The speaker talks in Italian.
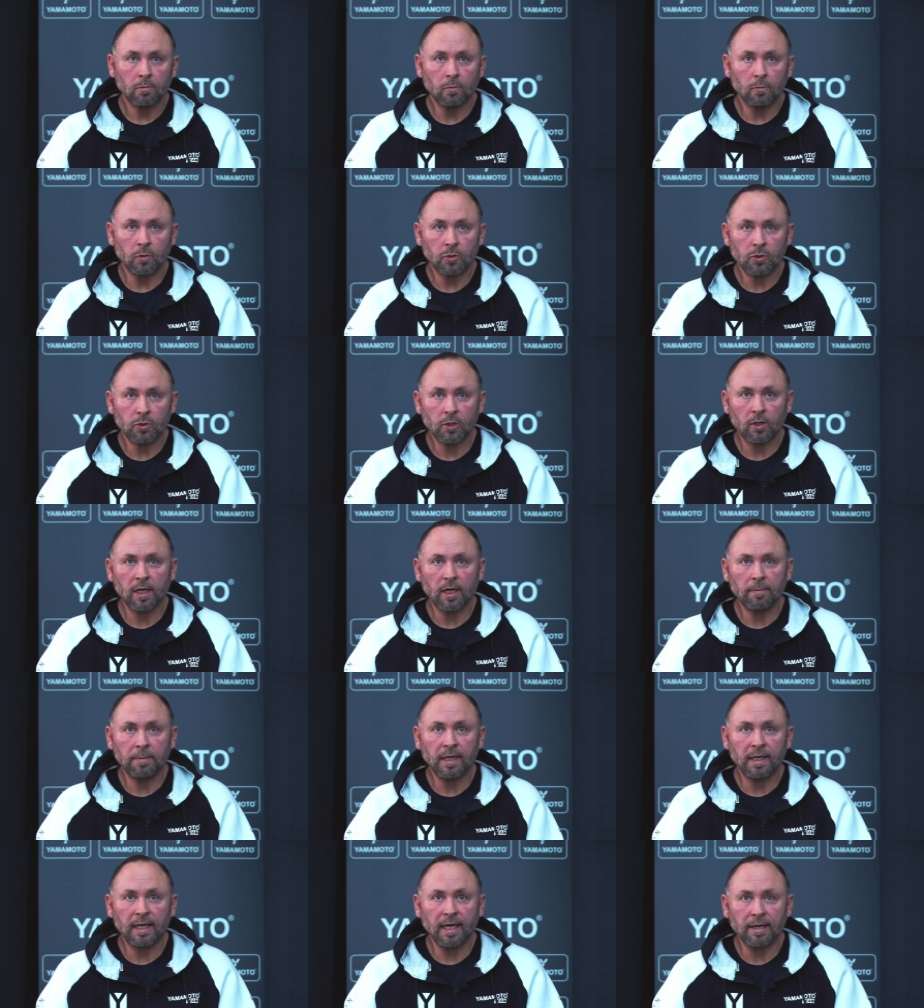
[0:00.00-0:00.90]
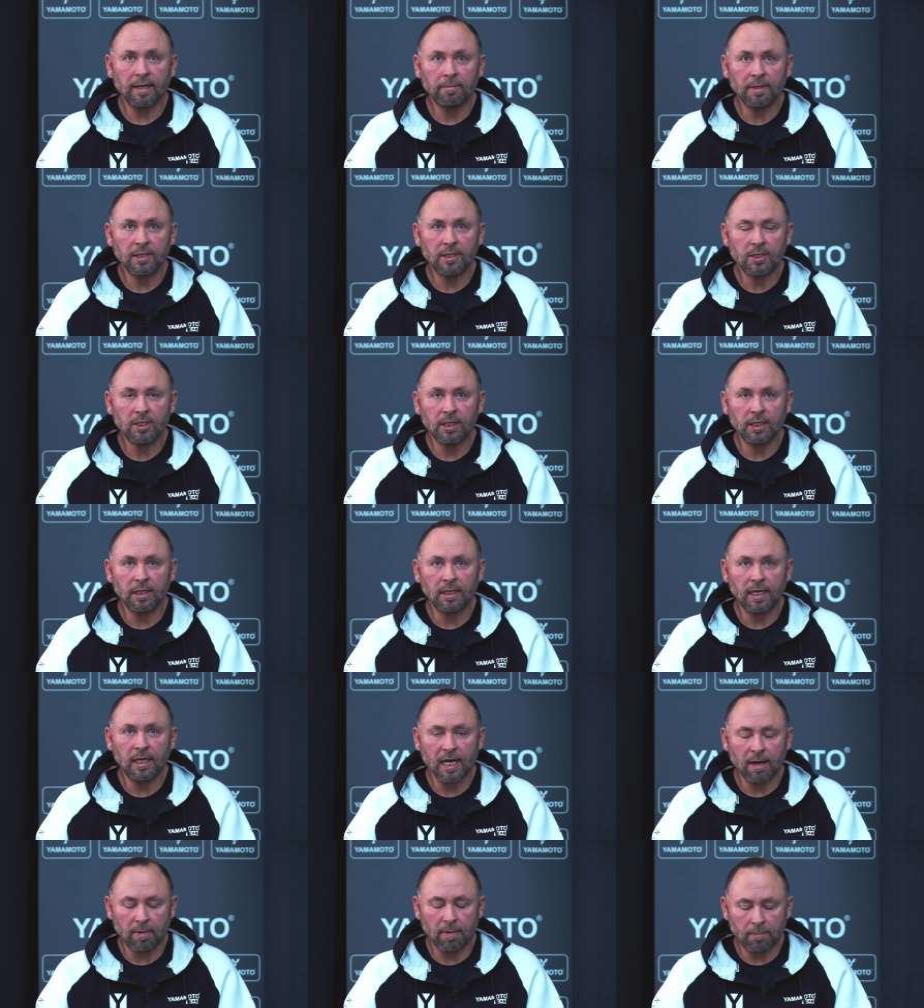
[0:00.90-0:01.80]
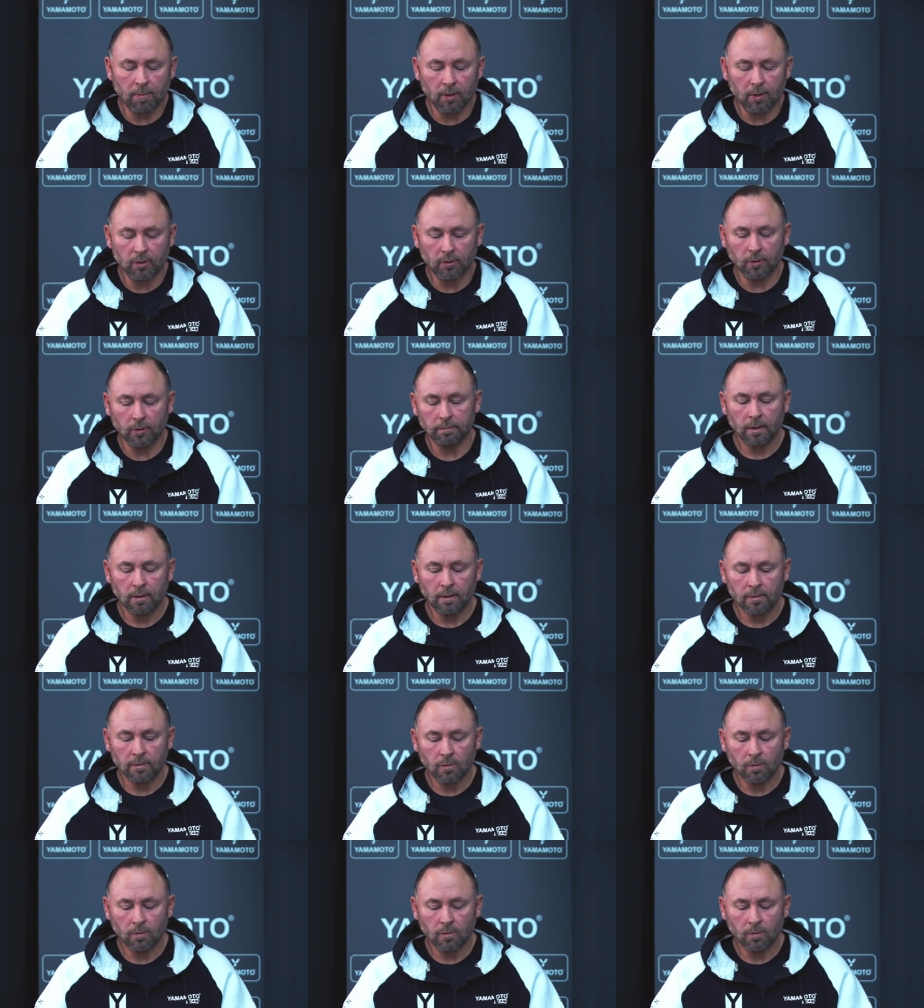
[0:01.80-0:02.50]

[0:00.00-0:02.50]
Buongiorno amiche e amici di Yamamoto.